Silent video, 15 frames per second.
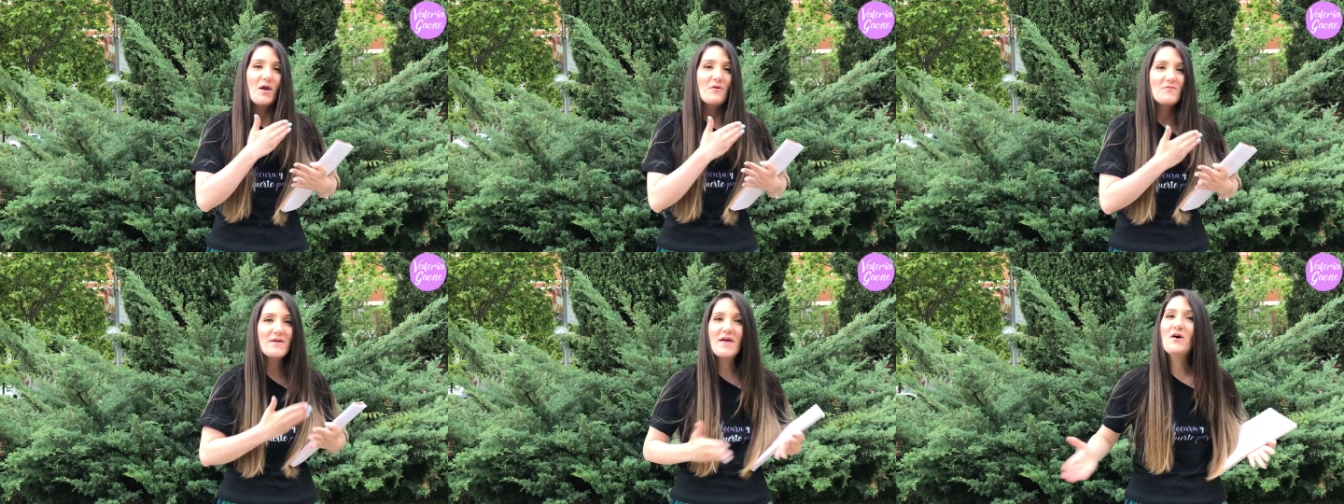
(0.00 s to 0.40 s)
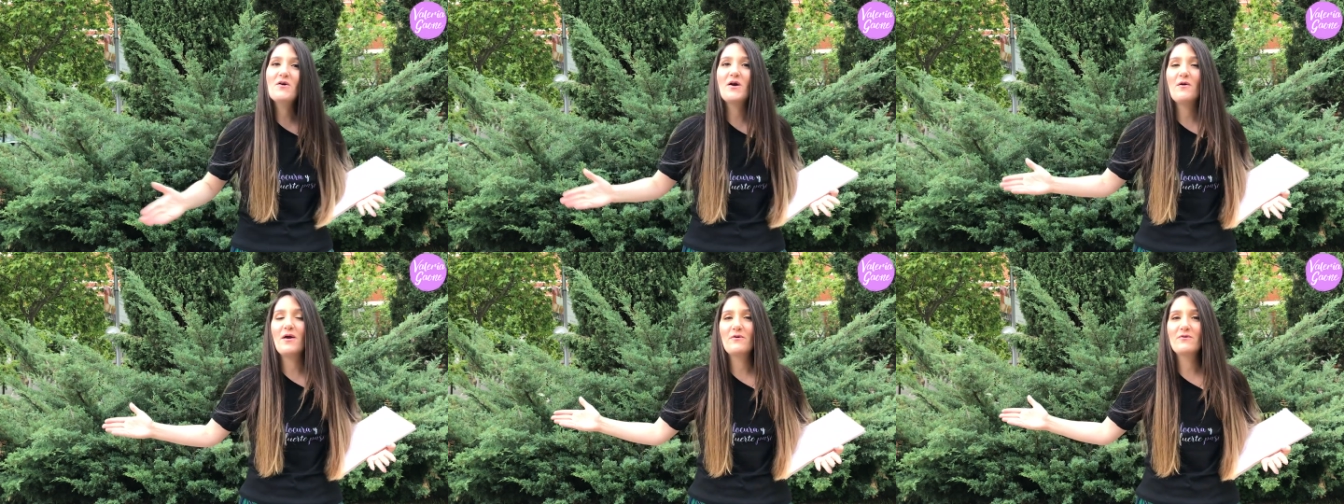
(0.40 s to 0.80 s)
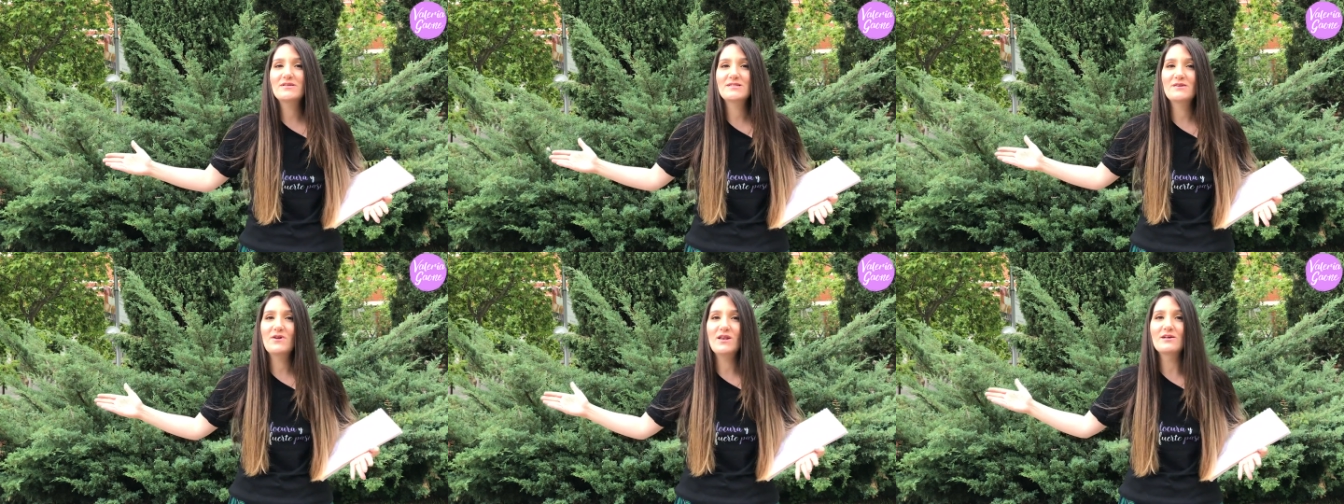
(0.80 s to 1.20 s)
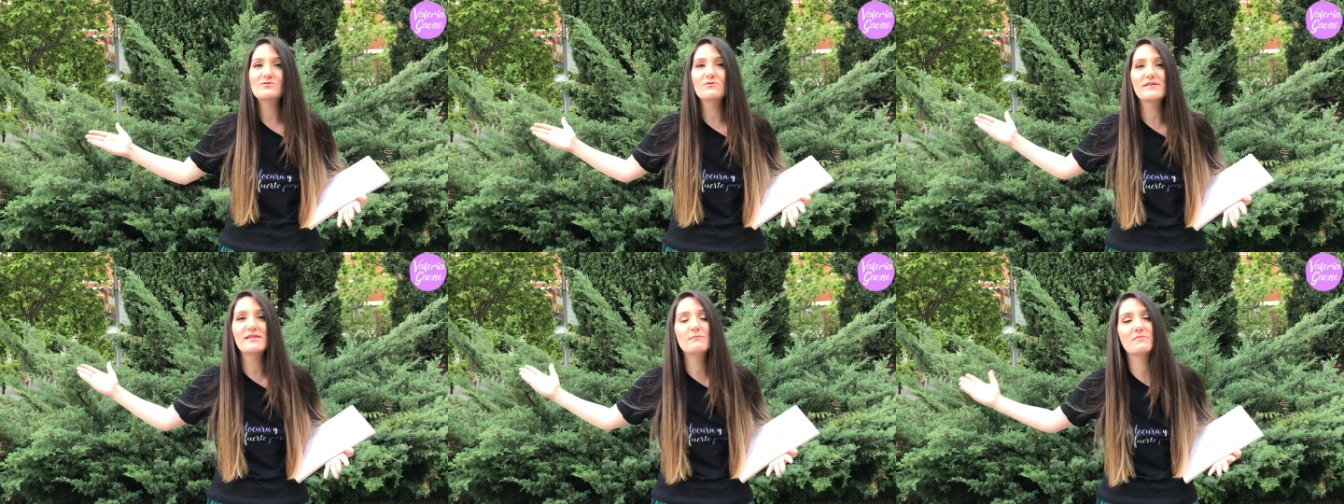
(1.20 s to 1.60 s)
Videos que vengo haciendo las
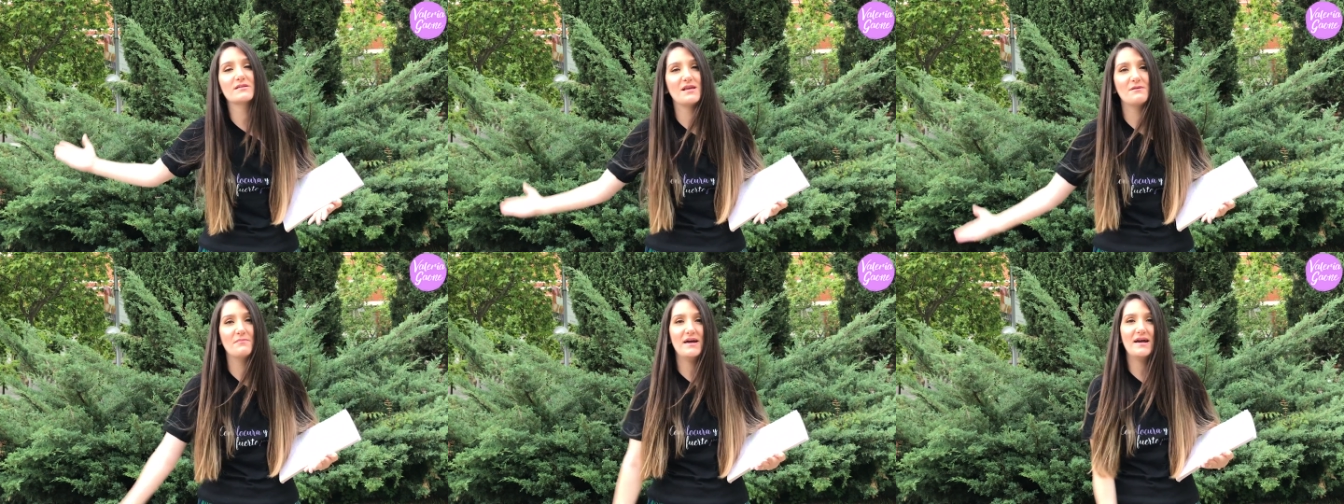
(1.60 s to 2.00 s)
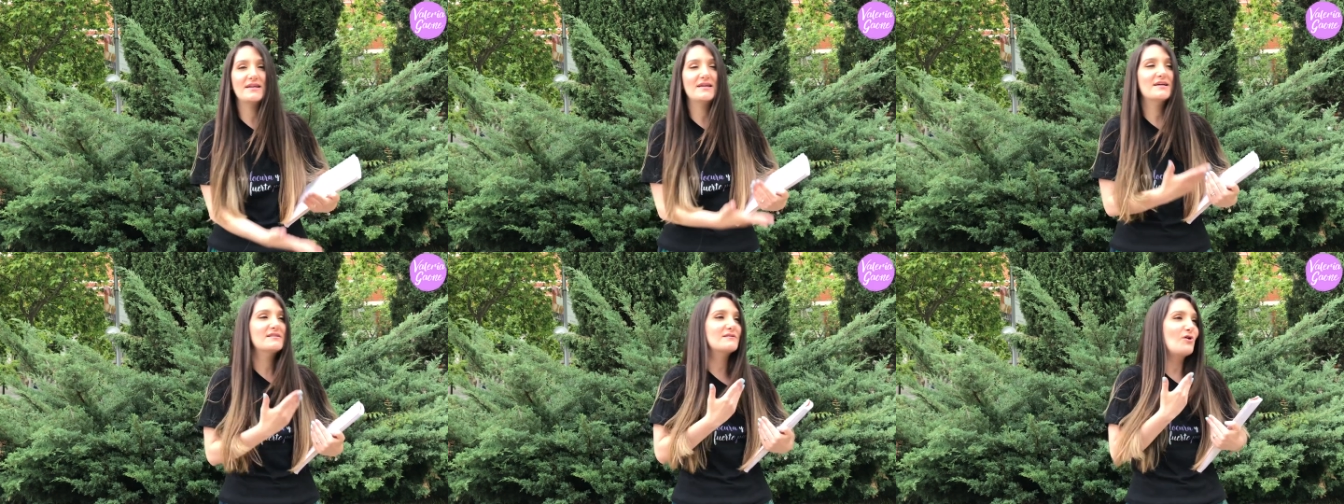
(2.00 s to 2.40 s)
últimas semanas